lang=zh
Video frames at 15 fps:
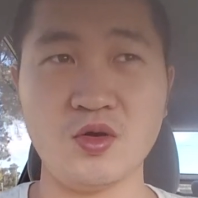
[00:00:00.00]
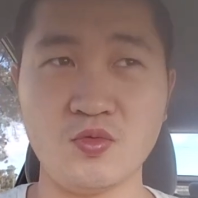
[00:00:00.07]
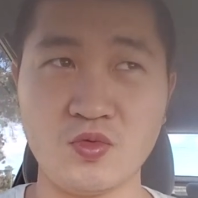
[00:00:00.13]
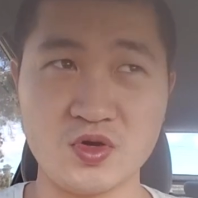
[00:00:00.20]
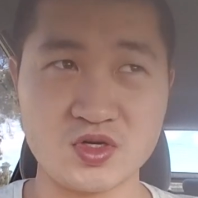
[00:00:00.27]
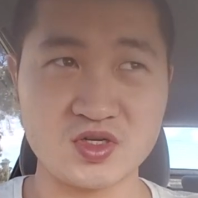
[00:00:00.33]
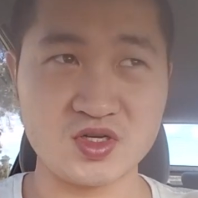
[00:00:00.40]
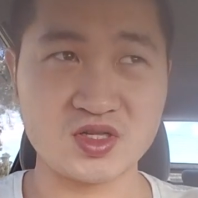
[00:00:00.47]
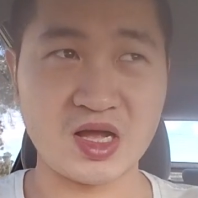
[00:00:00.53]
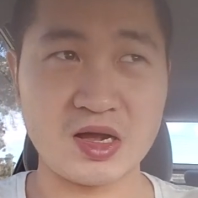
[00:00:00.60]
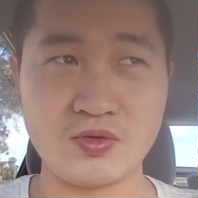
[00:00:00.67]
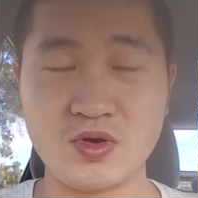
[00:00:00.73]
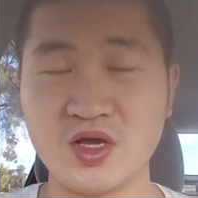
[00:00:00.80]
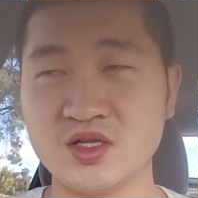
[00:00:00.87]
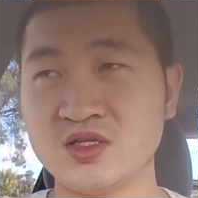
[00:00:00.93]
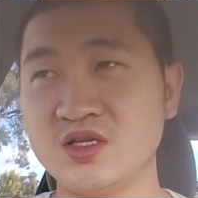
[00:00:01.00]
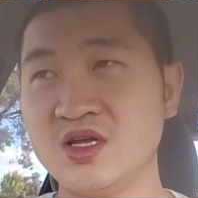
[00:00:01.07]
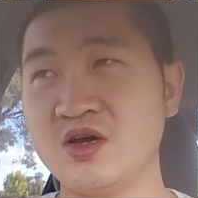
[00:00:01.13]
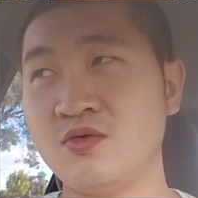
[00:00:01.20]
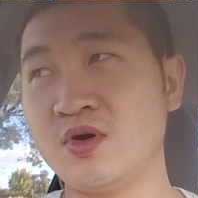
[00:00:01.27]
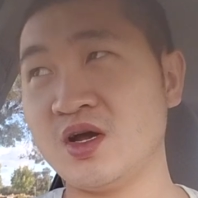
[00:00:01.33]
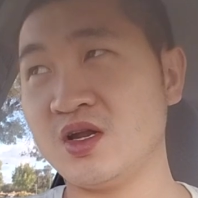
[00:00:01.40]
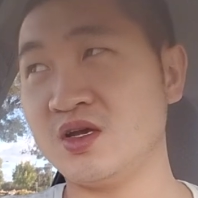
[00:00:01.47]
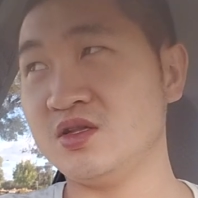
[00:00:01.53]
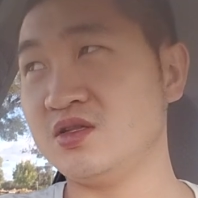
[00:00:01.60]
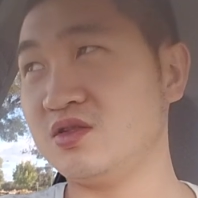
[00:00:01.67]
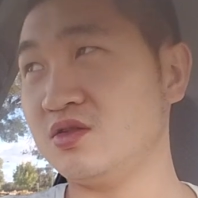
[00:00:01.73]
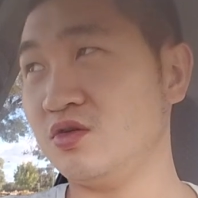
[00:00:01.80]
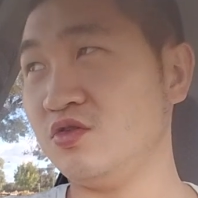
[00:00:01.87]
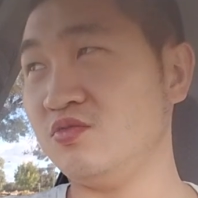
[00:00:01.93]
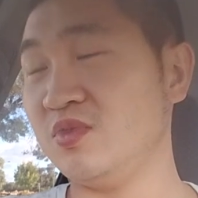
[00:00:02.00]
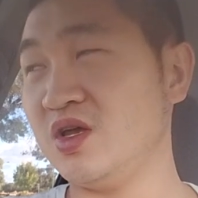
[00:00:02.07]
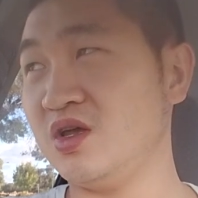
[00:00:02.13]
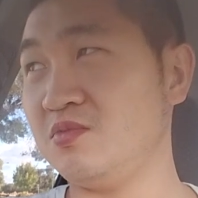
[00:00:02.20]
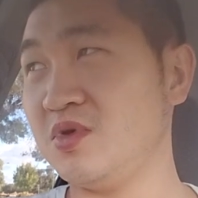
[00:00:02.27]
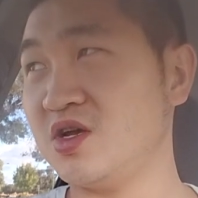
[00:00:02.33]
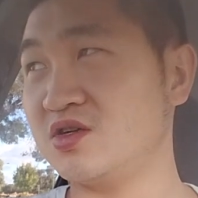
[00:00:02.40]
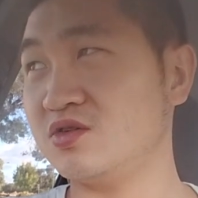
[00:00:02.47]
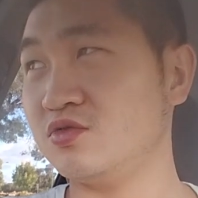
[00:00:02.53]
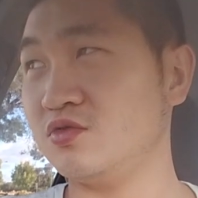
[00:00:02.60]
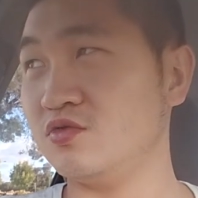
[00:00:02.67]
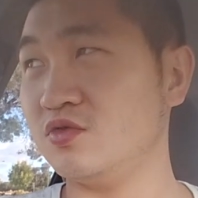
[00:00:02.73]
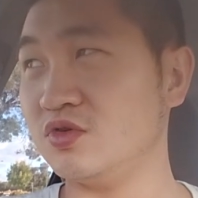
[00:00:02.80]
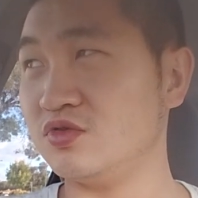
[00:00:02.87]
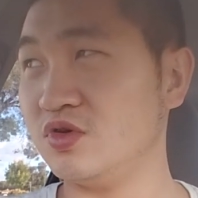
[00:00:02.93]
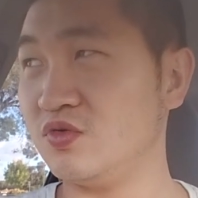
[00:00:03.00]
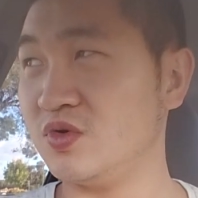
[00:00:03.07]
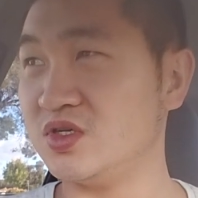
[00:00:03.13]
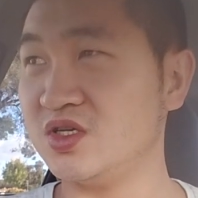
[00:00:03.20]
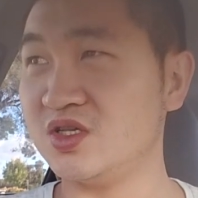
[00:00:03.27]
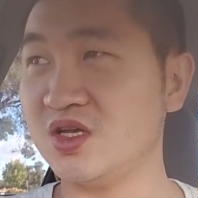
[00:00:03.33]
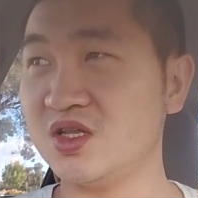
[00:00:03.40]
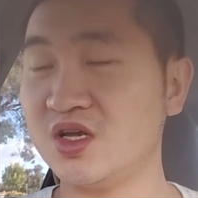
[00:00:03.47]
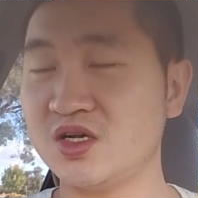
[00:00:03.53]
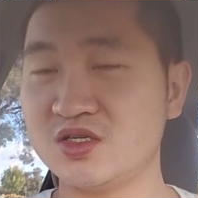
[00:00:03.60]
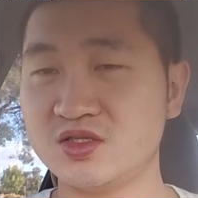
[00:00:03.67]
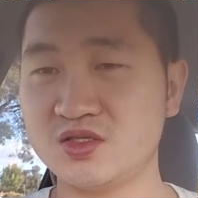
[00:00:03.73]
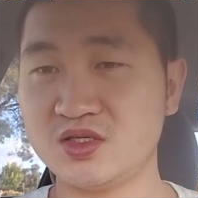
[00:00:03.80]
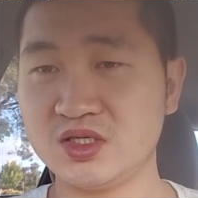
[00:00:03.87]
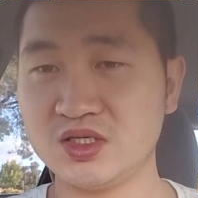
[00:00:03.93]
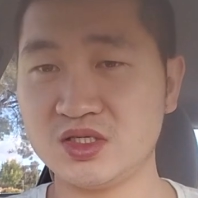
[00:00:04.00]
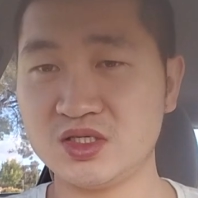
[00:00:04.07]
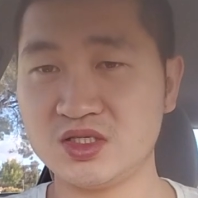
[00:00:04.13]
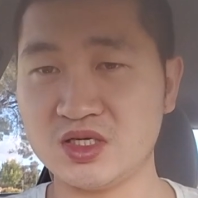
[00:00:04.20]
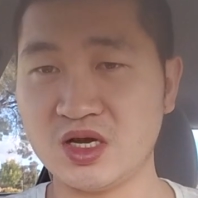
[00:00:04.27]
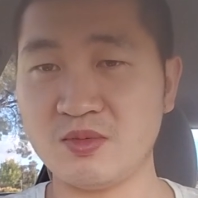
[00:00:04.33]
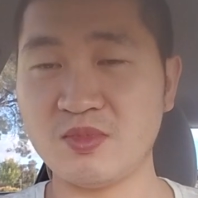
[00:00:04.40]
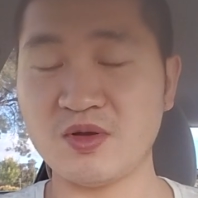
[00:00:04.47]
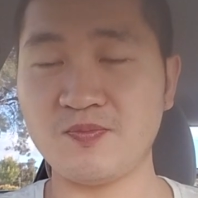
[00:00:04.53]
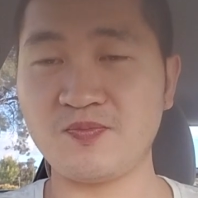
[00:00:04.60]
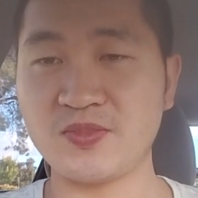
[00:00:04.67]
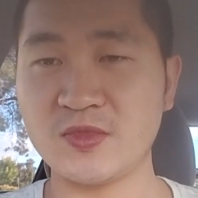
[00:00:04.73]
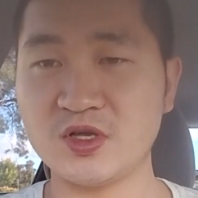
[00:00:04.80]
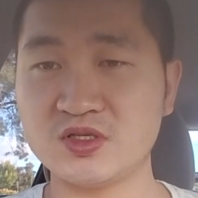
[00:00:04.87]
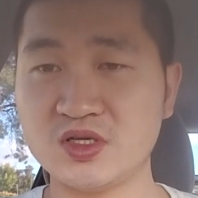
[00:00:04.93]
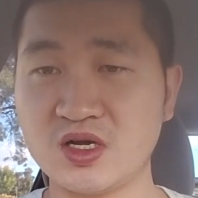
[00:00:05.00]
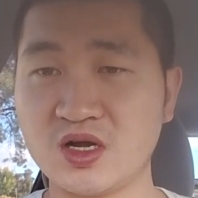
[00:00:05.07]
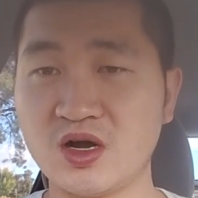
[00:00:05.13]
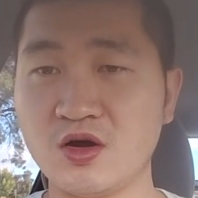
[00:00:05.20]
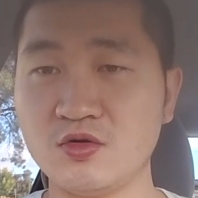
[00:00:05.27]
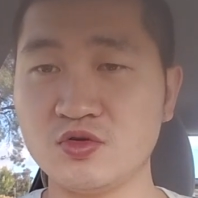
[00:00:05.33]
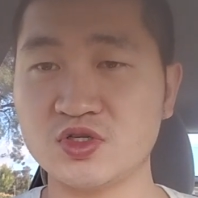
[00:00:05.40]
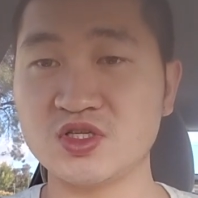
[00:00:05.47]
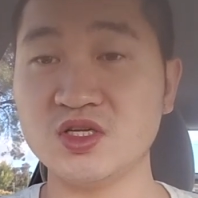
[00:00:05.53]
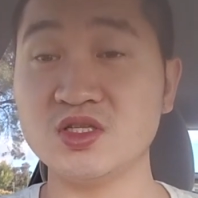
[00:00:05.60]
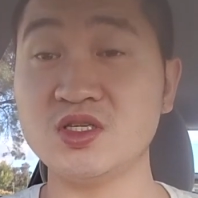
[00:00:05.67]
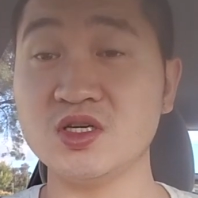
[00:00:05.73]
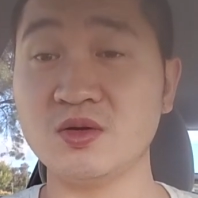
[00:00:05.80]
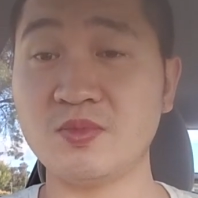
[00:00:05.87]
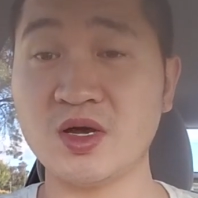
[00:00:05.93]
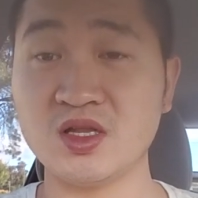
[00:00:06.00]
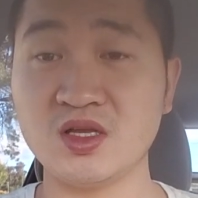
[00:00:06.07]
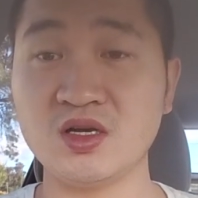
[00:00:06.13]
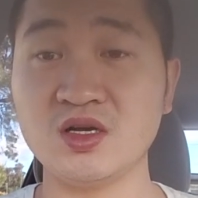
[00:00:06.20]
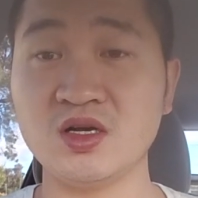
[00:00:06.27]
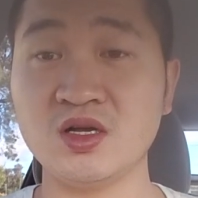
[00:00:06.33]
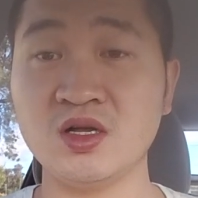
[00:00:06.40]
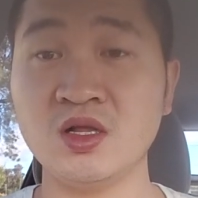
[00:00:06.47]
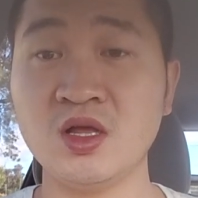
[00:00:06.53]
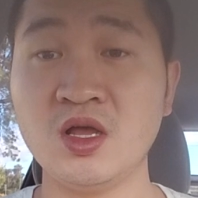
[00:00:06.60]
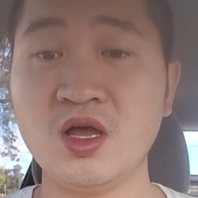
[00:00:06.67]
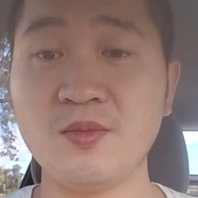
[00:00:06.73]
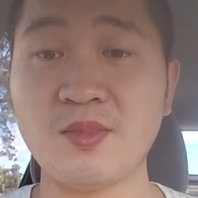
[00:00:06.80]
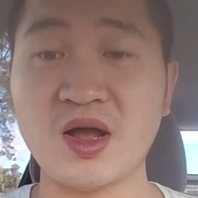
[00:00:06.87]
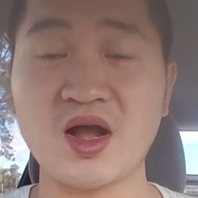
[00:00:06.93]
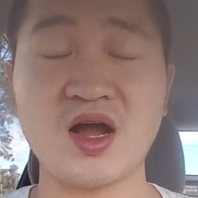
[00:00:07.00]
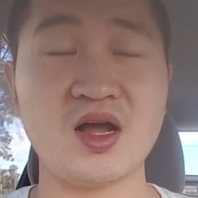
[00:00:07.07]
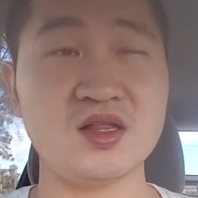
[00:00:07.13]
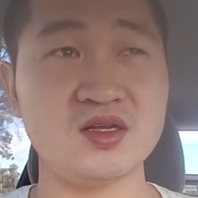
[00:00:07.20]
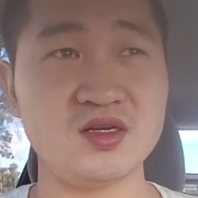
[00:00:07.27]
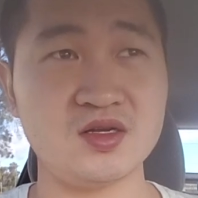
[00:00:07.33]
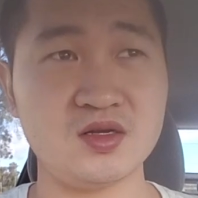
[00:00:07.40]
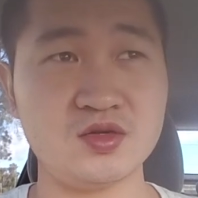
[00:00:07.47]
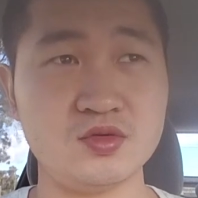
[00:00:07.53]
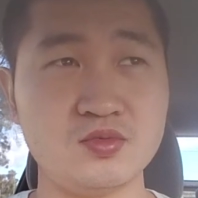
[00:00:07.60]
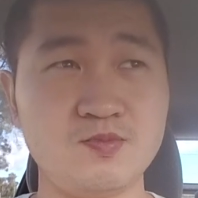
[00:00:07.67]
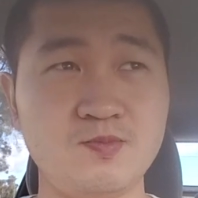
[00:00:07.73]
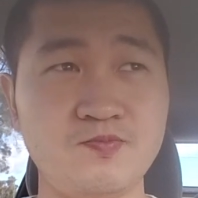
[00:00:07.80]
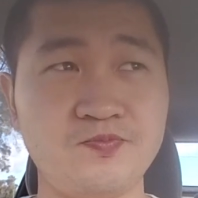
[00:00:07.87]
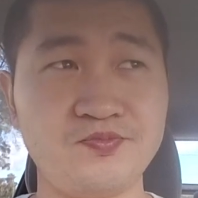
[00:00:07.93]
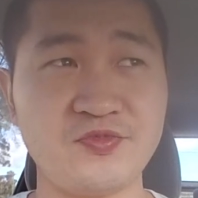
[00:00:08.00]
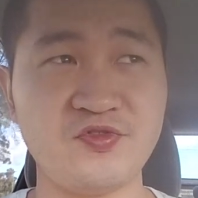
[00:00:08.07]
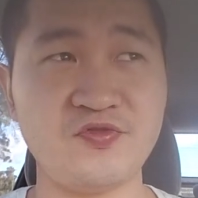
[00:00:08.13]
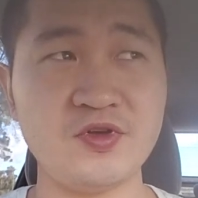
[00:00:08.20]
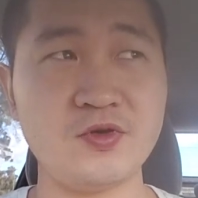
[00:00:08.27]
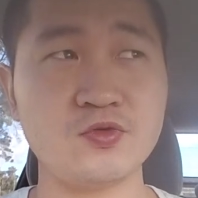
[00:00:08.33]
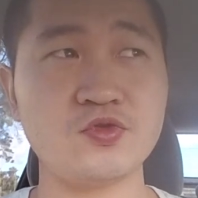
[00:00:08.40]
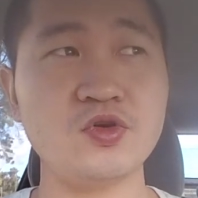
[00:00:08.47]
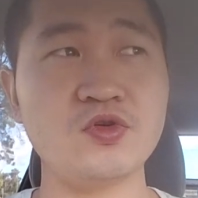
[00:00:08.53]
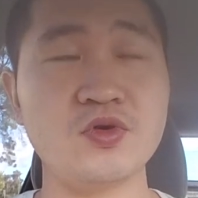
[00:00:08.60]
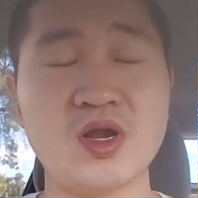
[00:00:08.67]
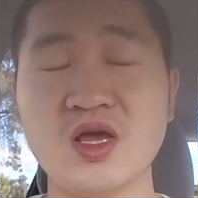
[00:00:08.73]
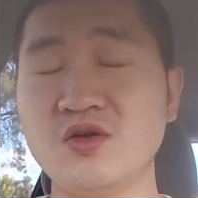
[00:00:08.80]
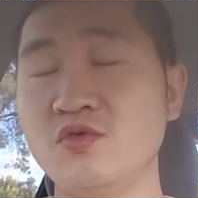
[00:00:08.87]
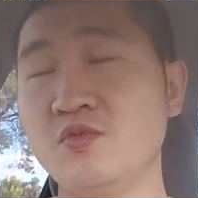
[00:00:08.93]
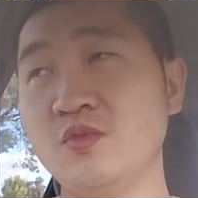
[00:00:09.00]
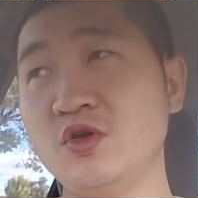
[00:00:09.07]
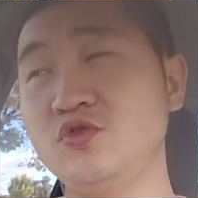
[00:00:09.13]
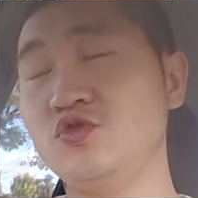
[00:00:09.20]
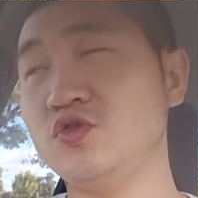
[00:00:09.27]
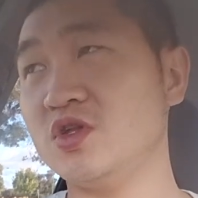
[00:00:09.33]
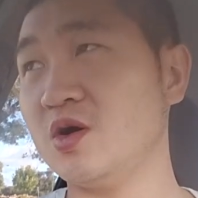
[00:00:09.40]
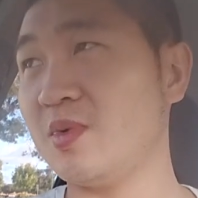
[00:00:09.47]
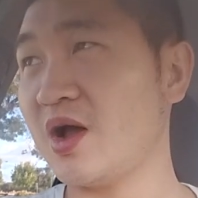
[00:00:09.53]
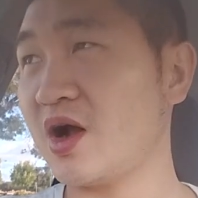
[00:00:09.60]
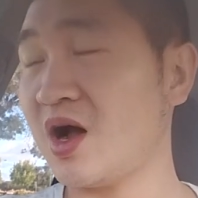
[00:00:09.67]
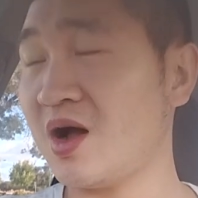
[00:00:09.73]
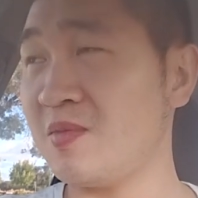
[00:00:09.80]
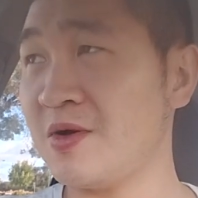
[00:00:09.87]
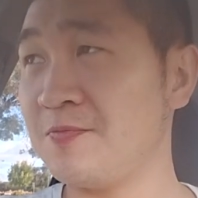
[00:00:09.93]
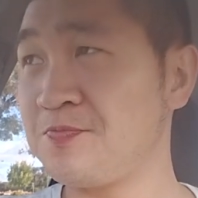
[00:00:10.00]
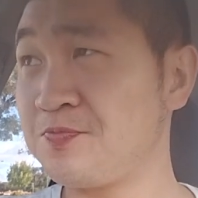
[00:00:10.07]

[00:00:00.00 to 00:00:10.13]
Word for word: 我是打过两次电话了，都没面试通过，所以我现在在想办，在考虑申请把那个白卡那个费用退回来，因为我没取得白卡嘛。